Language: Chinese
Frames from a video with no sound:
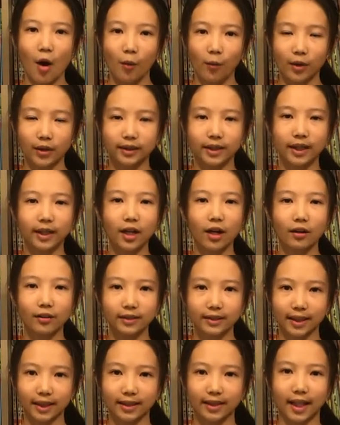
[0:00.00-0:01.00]
我先
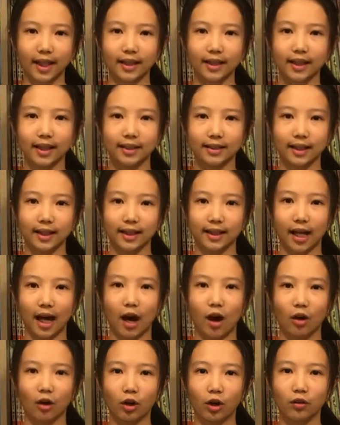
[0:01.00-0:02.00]
用简单的线
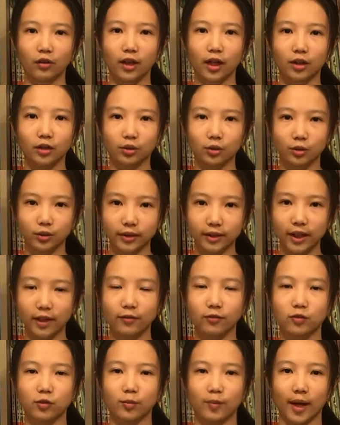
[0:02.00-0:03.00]
条勾勒出
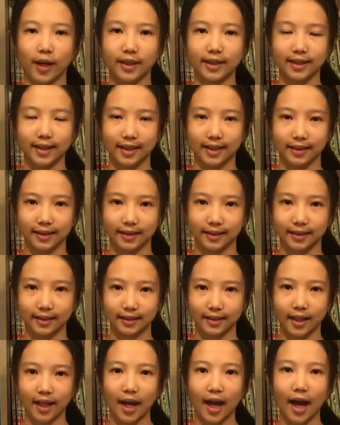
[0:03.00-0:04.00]
这幅美景，
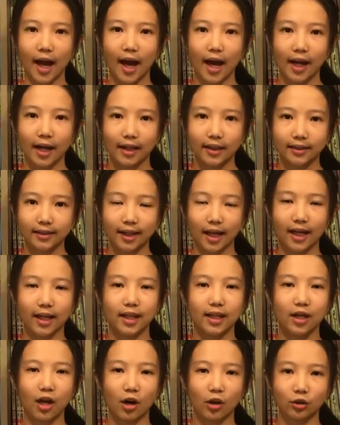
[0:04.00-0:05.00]
再
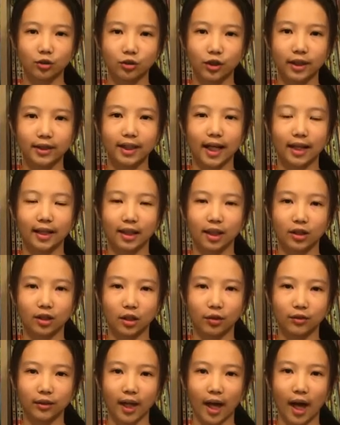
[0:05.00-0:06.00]
利用水彩的
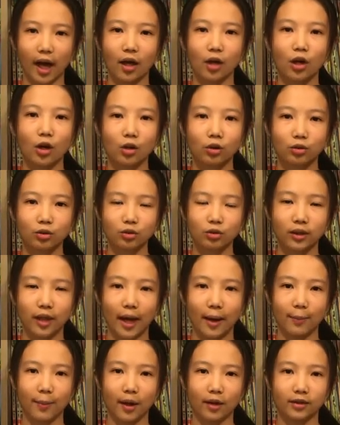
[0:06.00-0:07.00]
浓淡
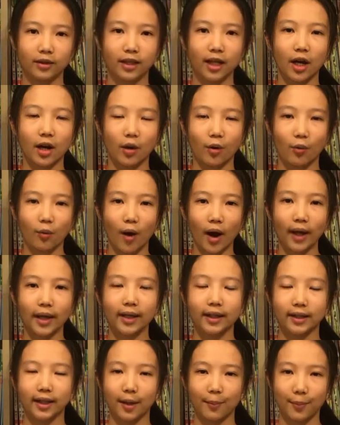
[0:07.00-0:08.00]
来表现
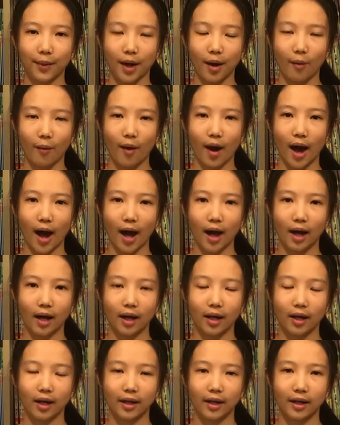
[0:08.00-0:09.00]
光影的变化，